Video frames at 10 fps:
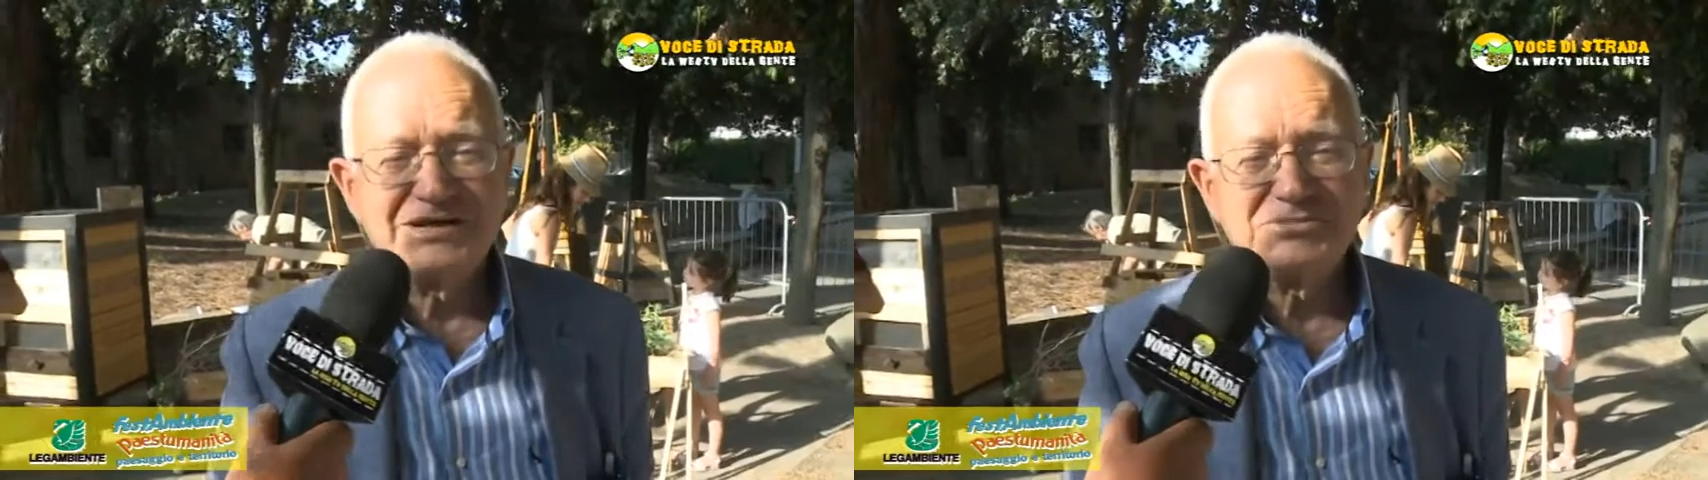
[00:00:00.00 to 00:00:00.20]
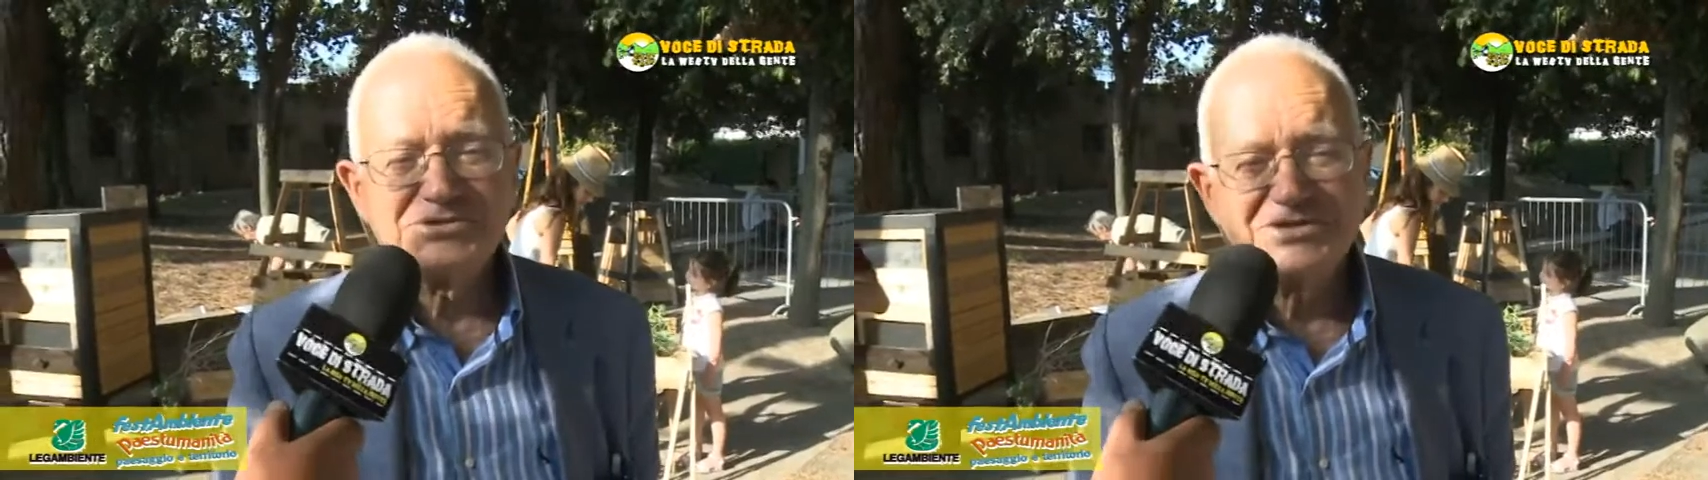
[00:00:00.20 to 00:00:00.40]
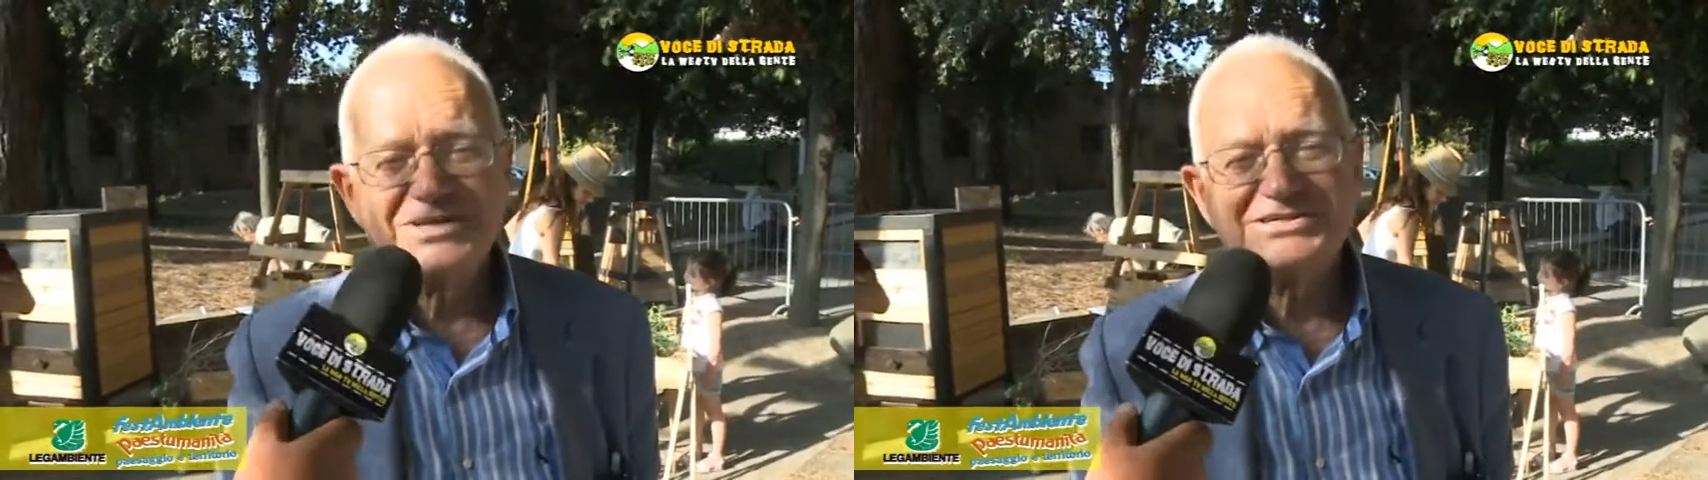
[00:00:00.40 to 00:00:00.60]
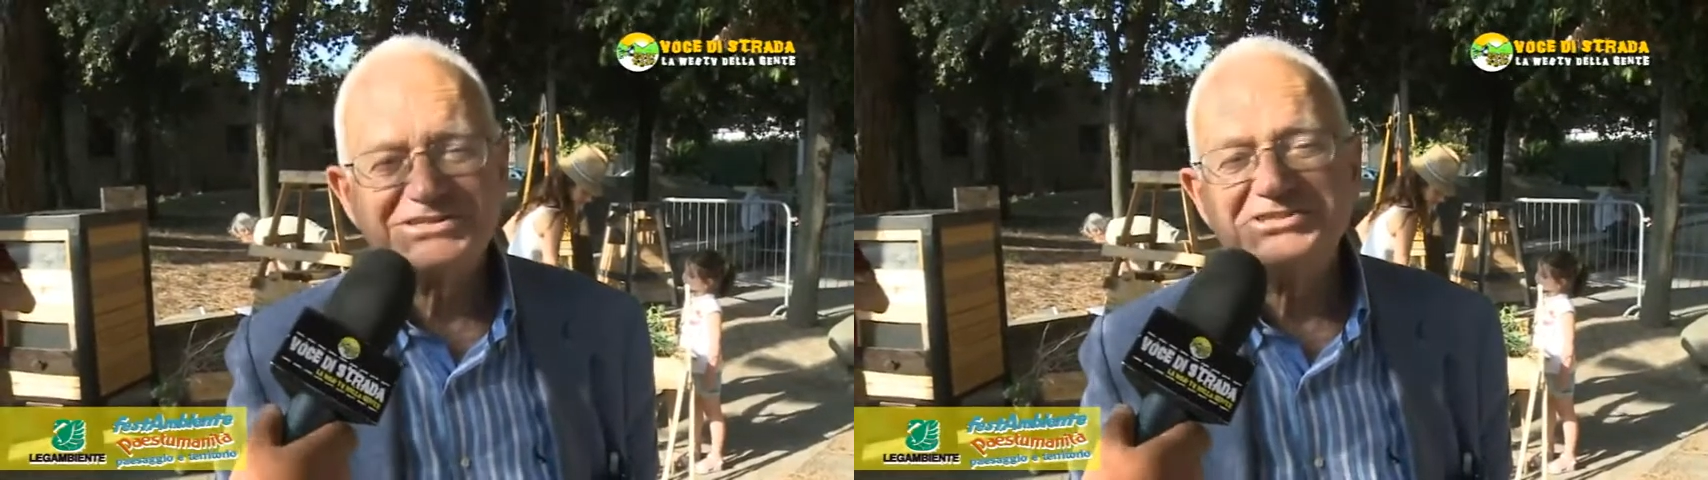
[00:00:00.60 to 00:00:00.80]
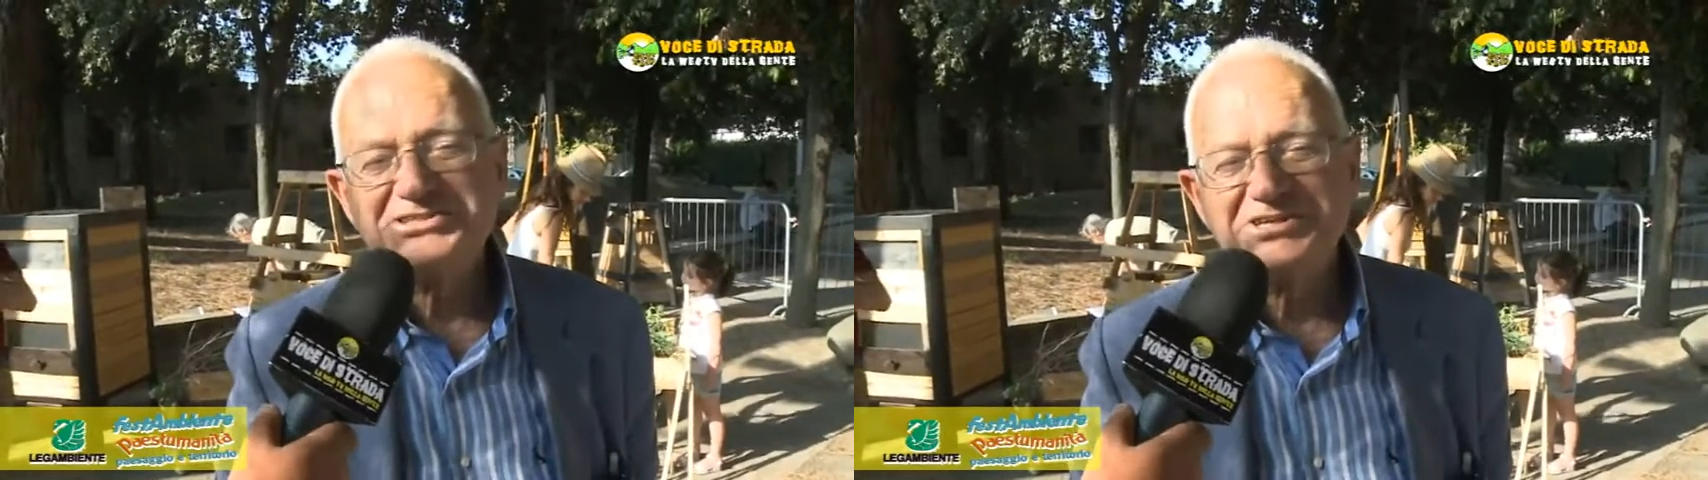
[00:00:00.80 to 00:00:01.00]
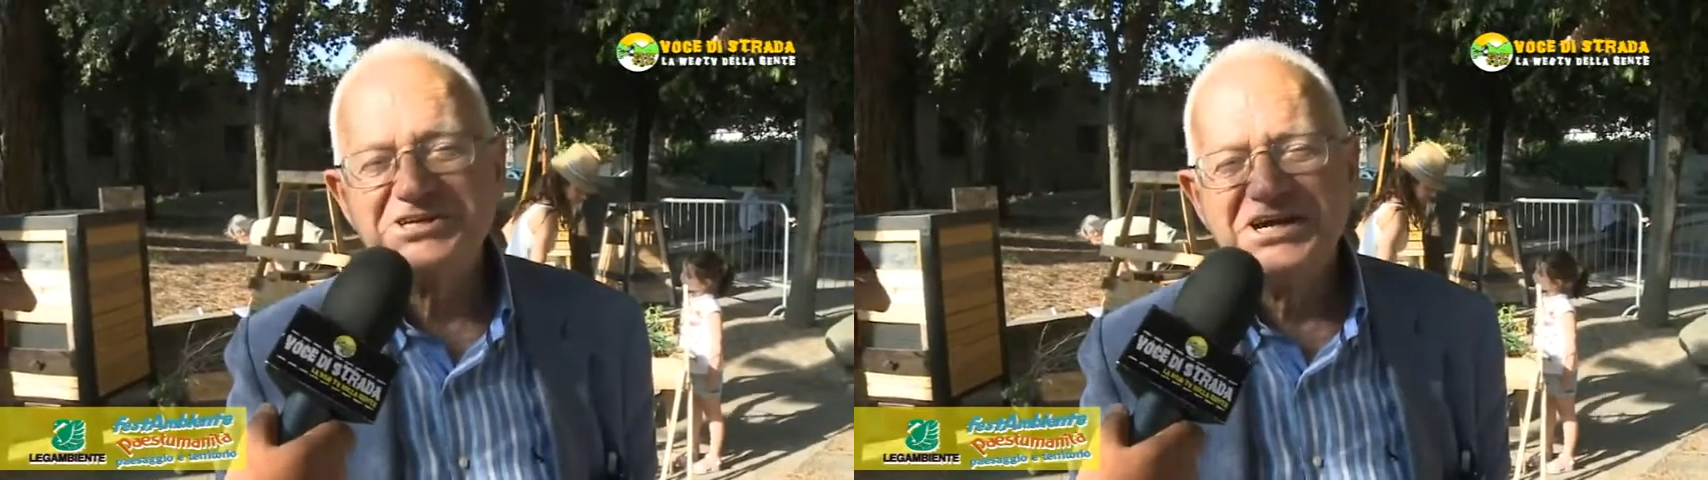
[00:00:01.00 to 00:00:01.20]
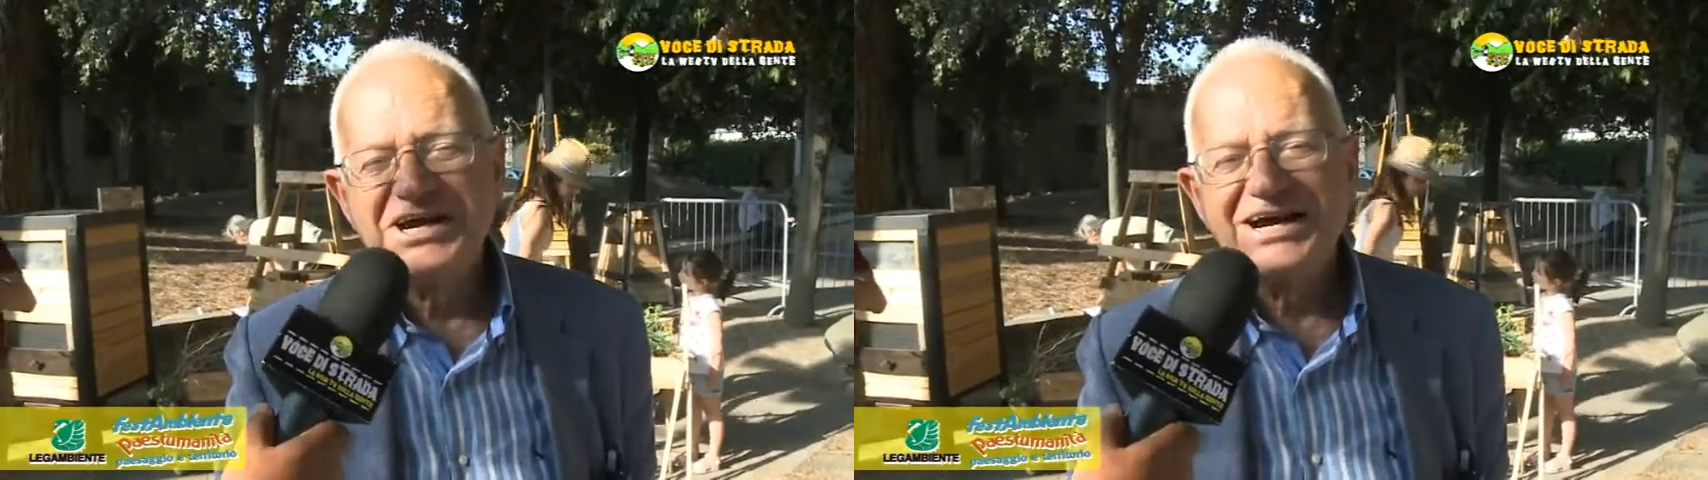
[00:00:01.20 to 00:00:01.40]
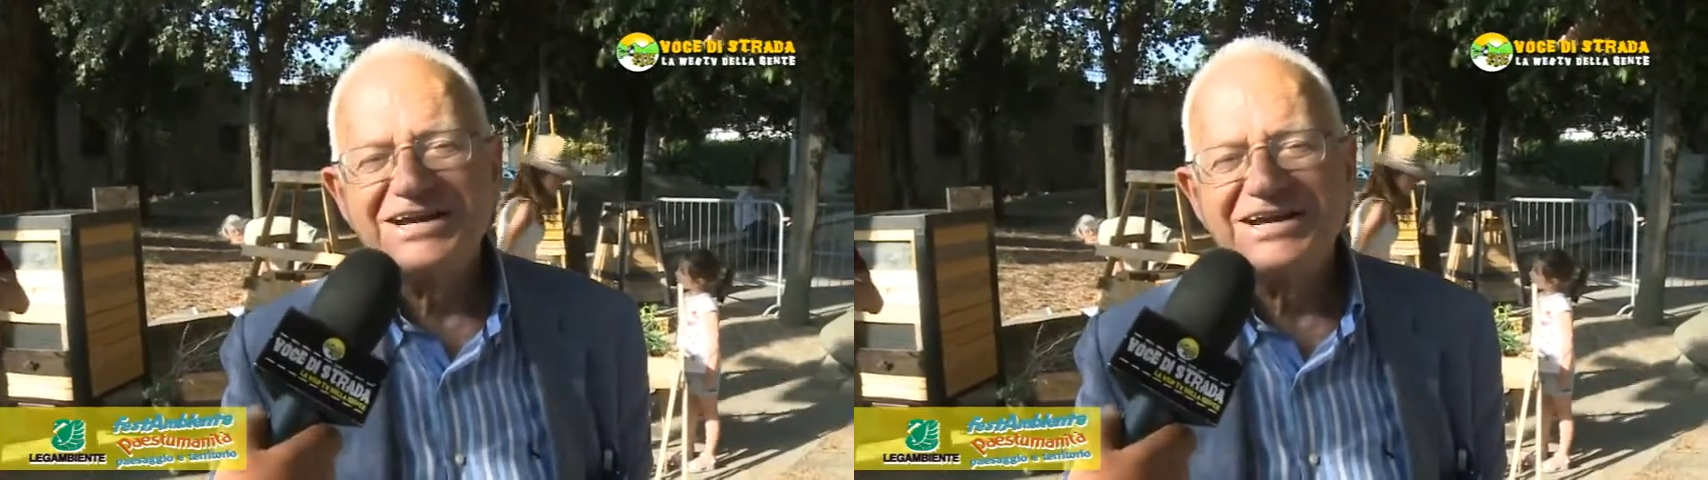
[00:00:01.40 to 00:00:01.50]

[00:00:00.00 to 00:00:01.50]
professore di Sisi, allora